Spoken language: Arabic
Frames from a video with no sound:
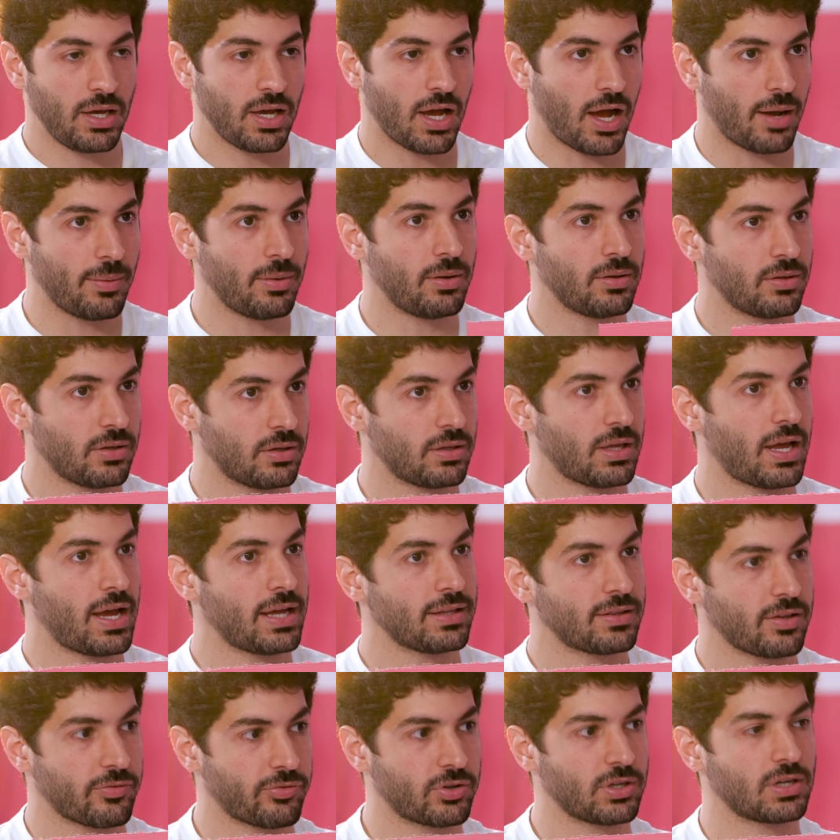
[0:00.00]
إيه آه،
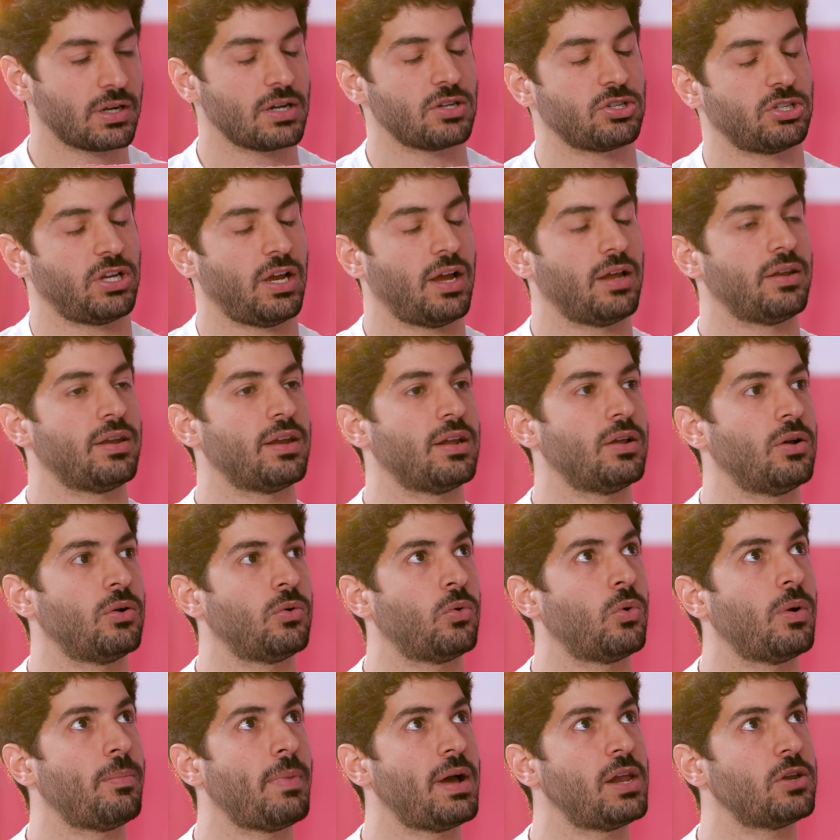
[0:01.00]
هذا التفكير رجع إنه
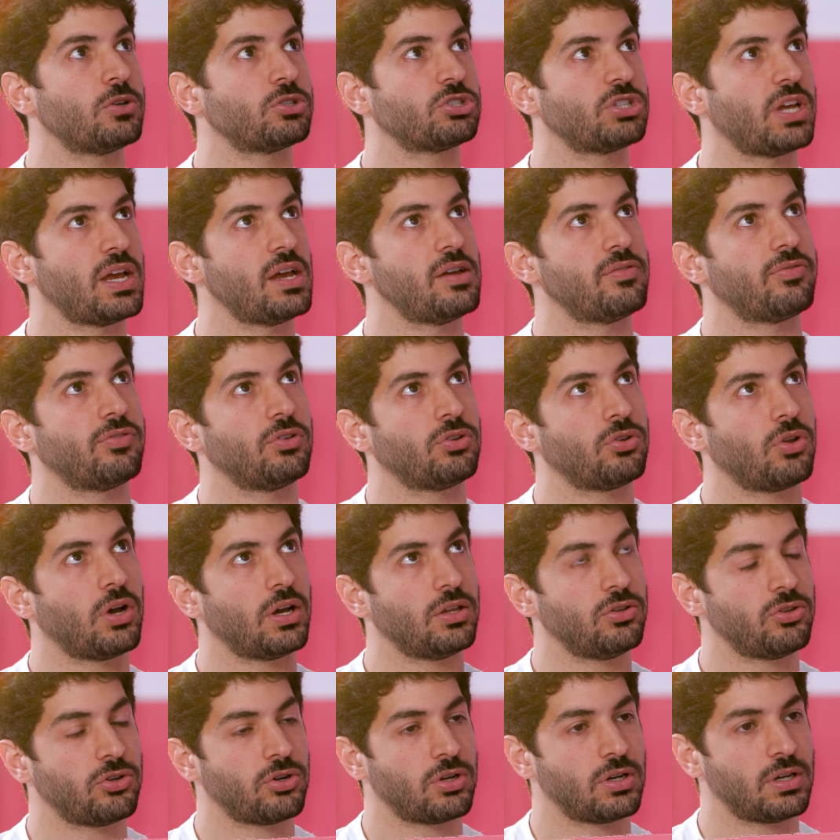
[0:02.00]
هو ماله شايف إنه
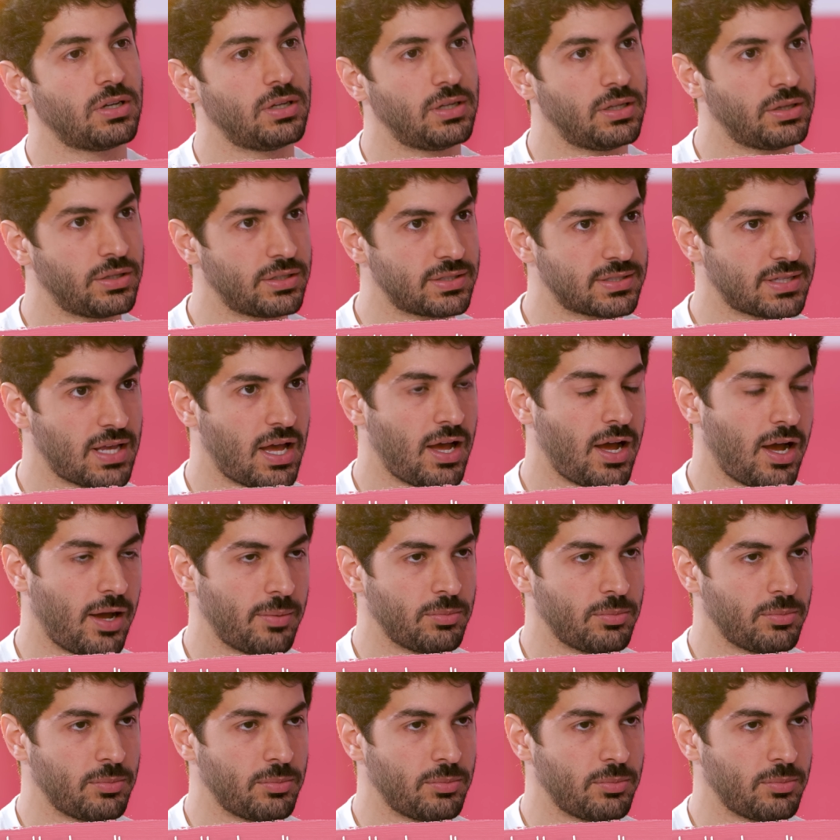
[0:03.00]
هدول النساء